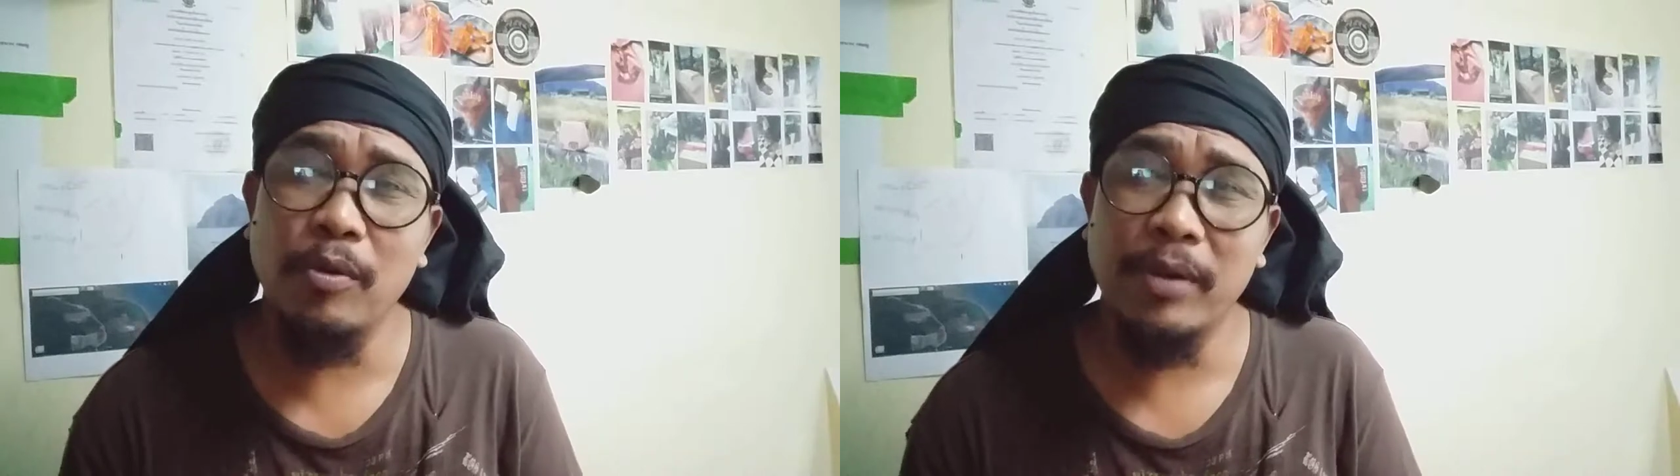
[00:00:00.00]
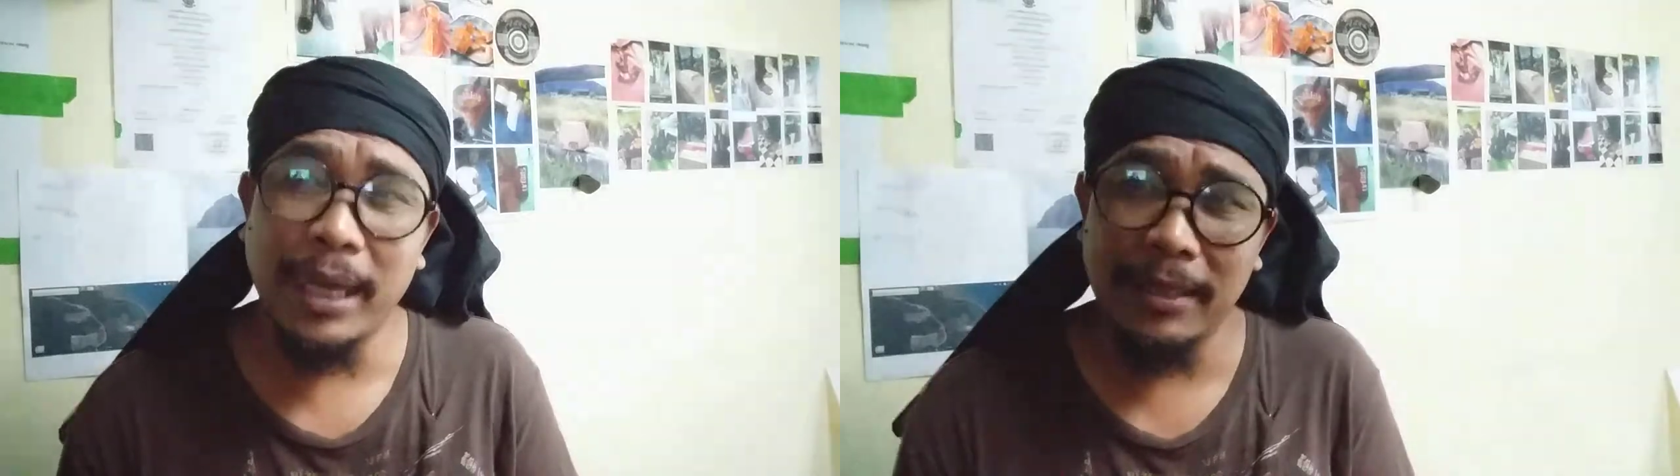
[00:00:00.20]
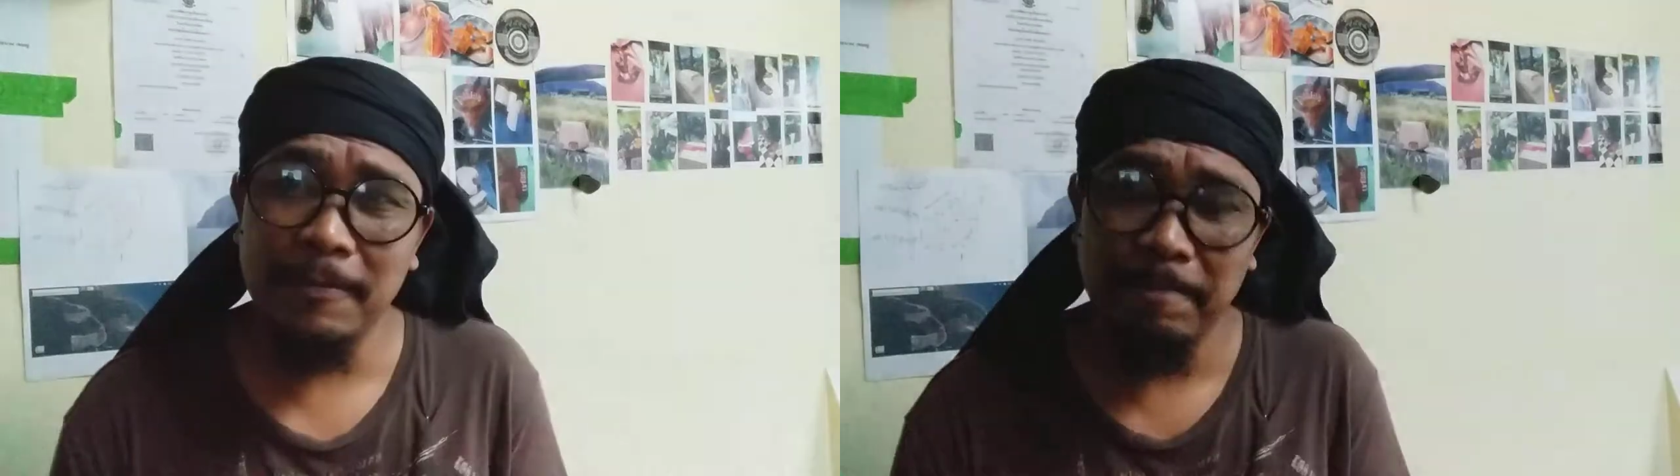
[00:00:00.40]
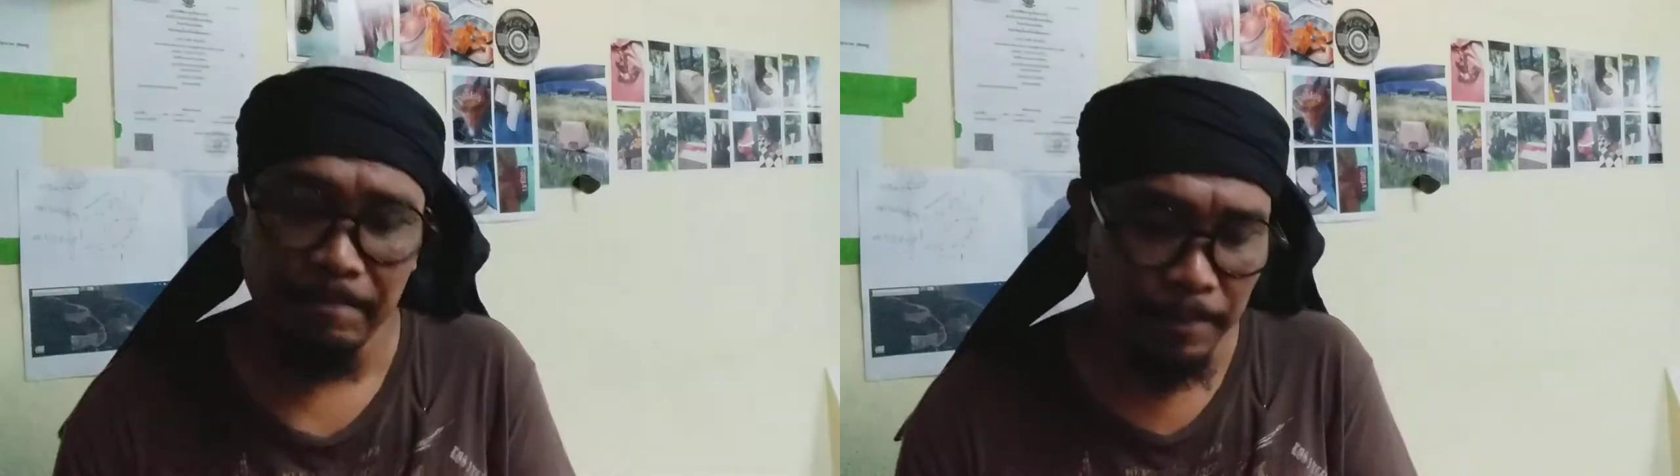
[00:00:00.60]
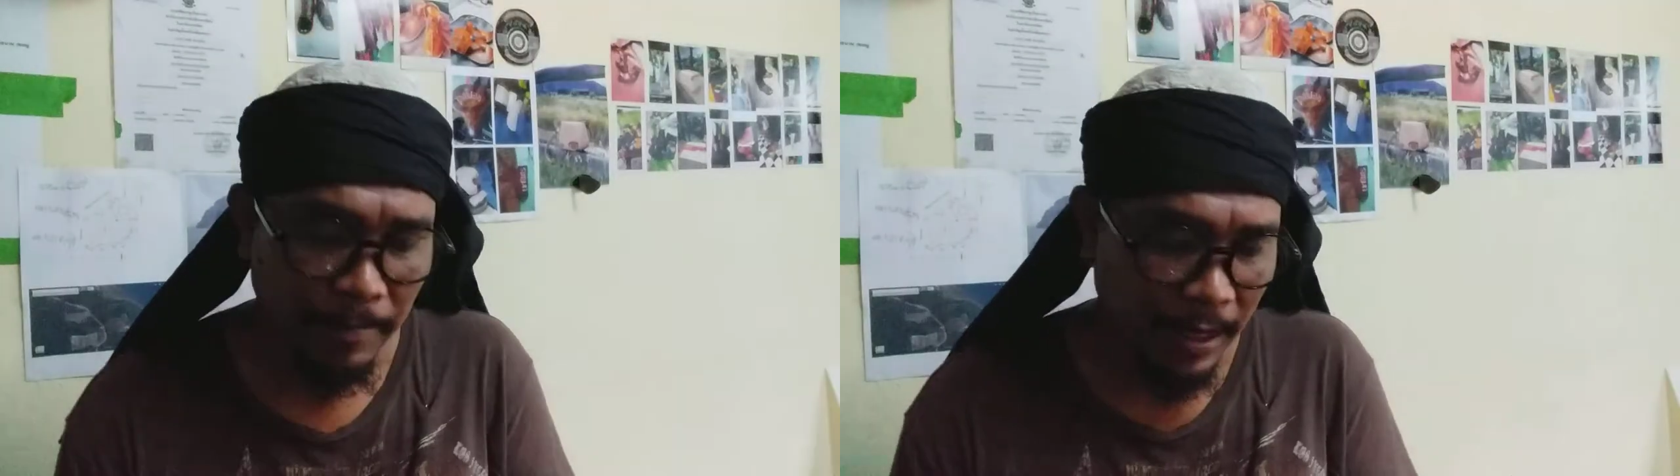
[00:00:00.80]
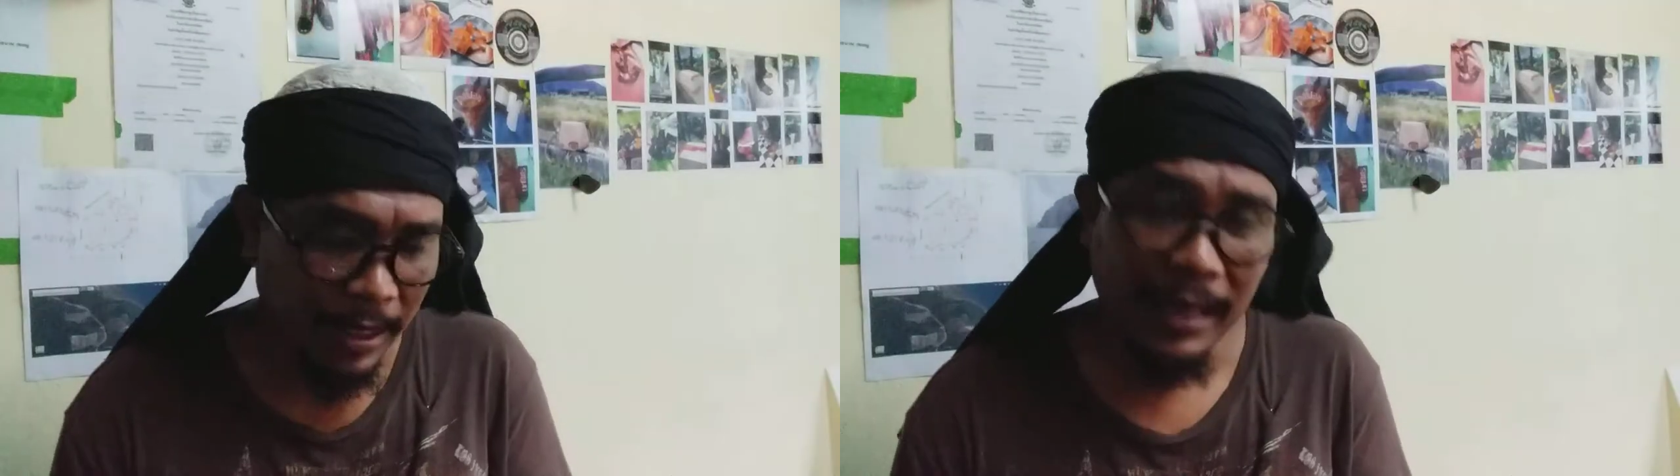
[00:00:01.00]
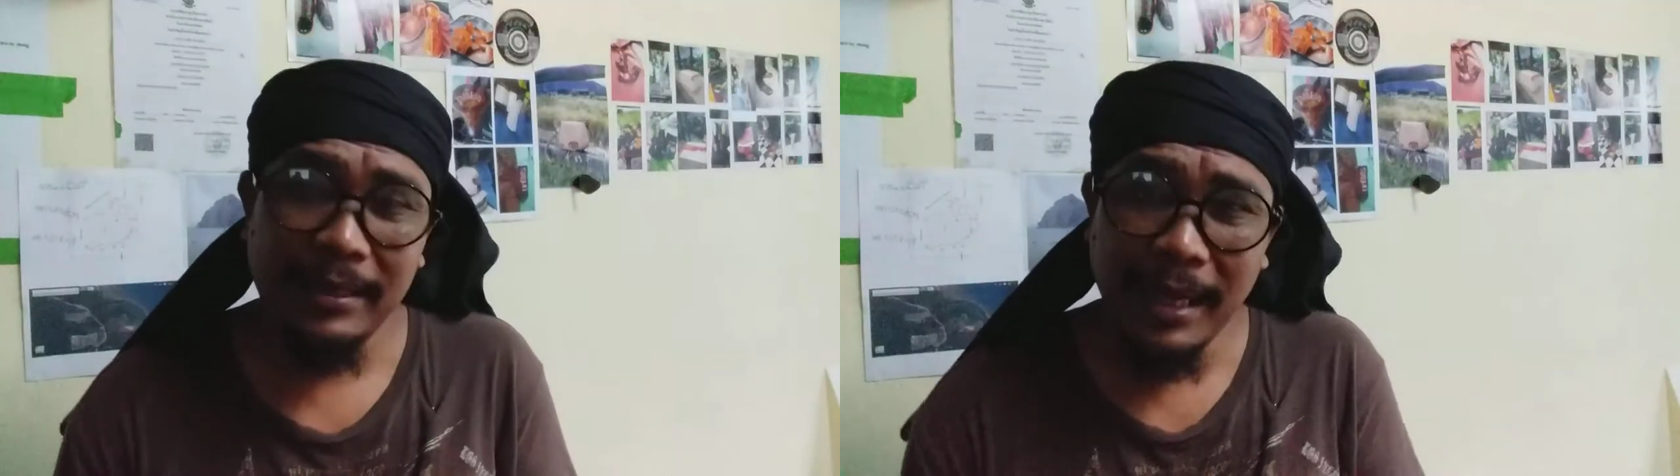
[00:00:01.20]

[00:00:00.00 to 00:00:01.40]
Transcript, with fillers: หนัง